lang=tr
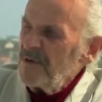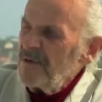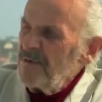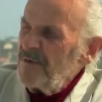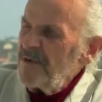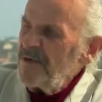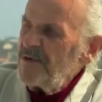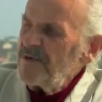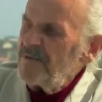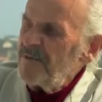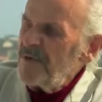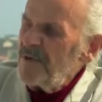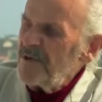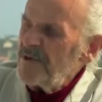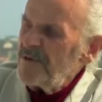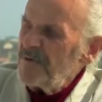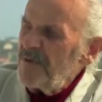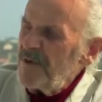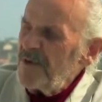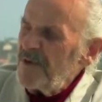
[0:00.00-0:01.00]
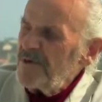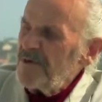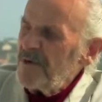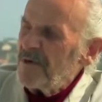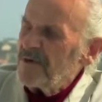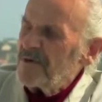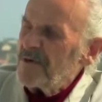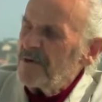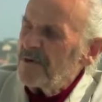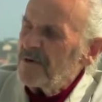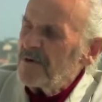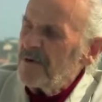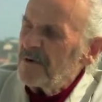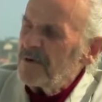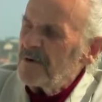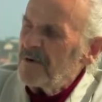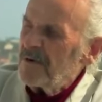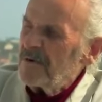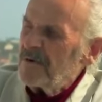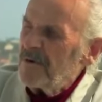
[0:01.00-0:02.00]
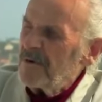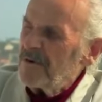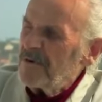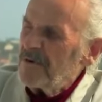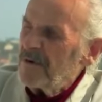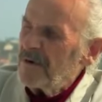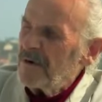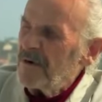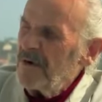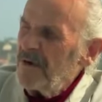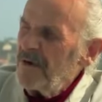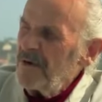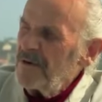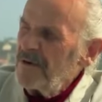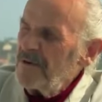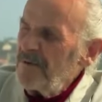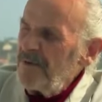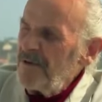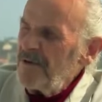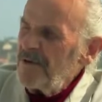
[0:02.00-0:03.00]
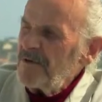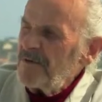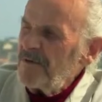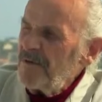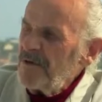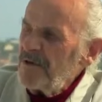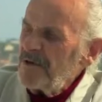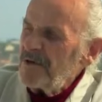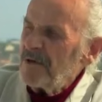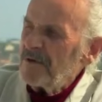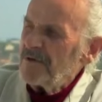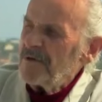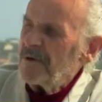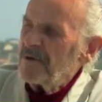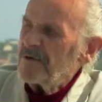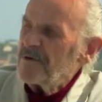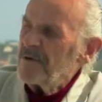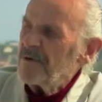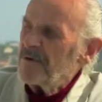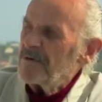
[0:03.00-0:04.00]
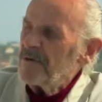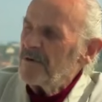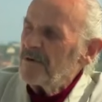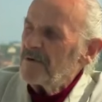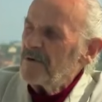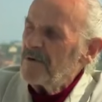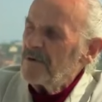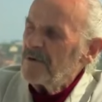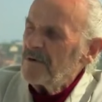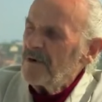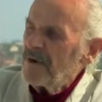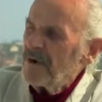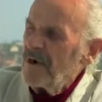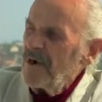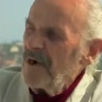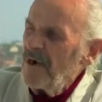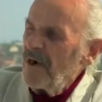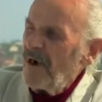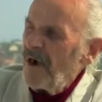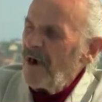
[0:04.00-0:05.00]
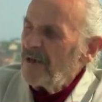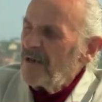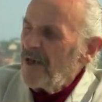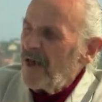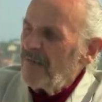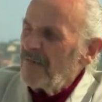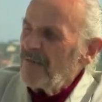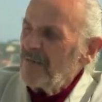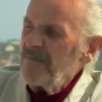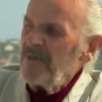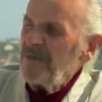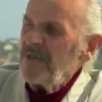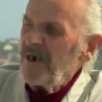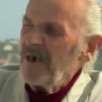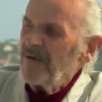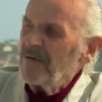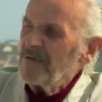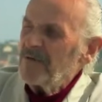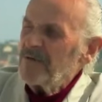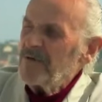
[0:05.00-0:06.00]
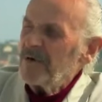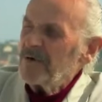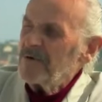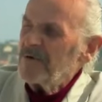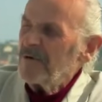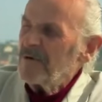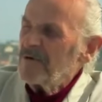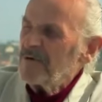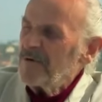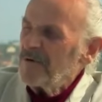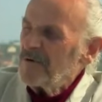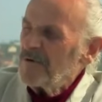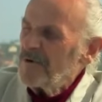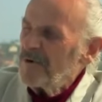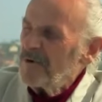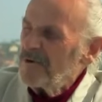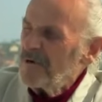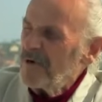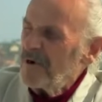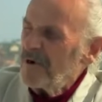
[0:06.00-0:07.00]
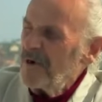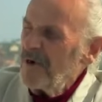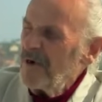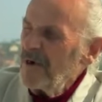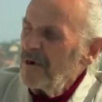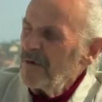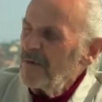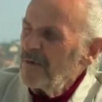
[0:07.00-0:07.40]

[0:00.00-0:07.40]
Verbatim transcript: Cibili cibili cibili şak şak şak şak şak şak. Cibili cibili şak şak şak şak şak şak. Hadi yavrum bir daha vur şak şak şak şak şak.